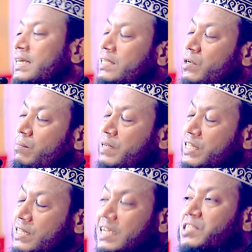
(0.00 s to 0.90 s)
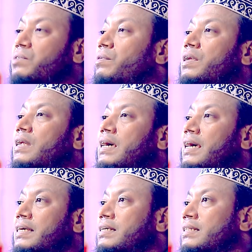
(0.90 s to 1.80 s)
সে যেন বিশ্বাস করে
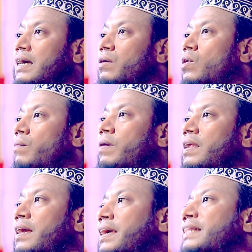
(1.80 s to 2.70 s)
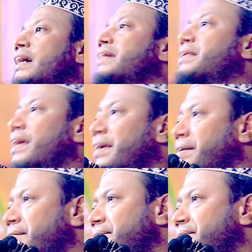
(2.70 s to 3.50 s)
নেয় যে তার কপালে আর হেদায়ত নেই